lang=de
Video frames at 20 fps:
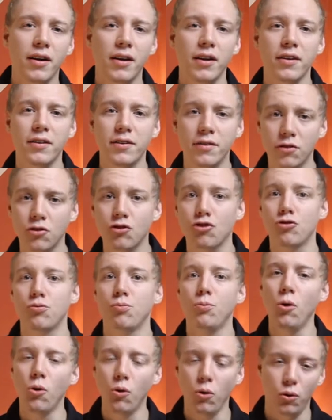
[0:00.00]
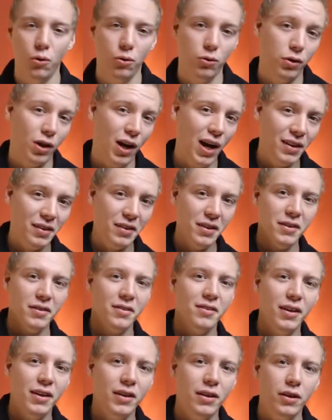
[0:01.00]
ist schwul und hatte in
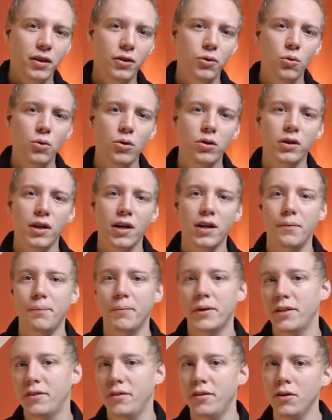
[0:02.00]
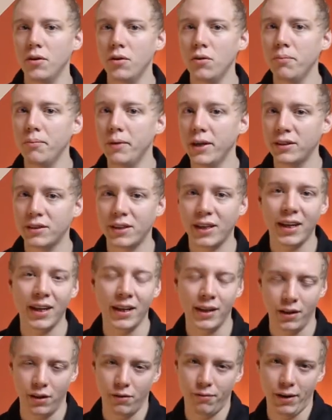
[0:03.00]
seiner Jugend eine Beziehung mit
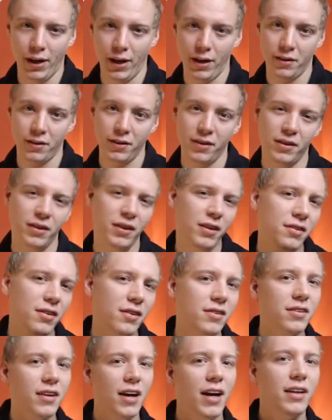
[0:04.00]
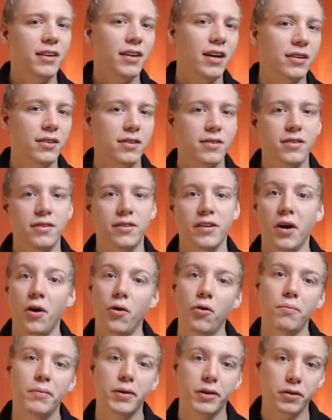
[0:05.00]
Grindelwald. In dieser Zeit hat er sich
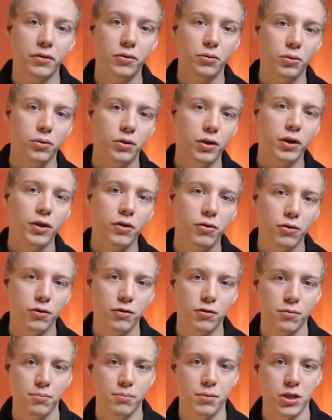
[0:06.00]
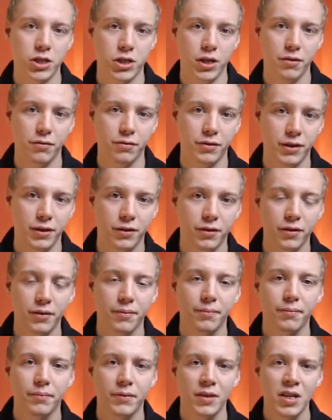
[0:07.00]
auch mit den dunklen Künsten beschäftigt.
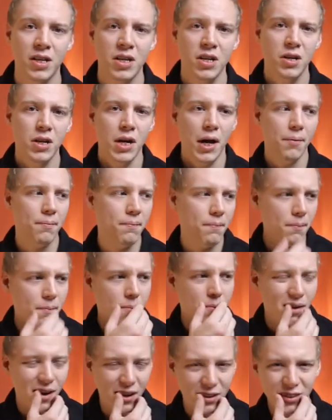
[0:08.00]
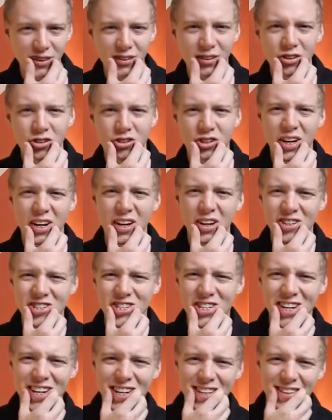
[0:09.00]
Hm, an dieser Stelle
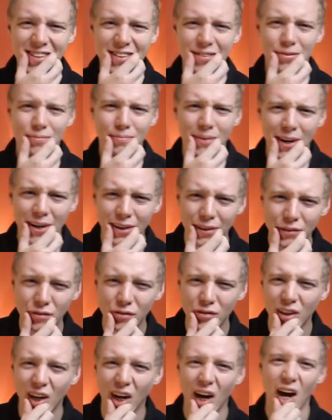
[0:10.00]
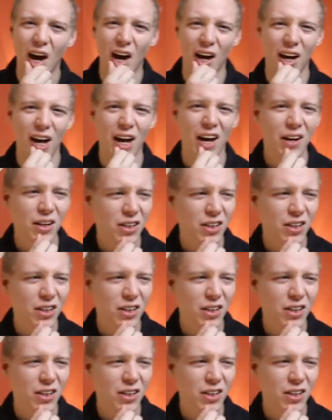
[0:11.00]
stellt sich mal die Frage,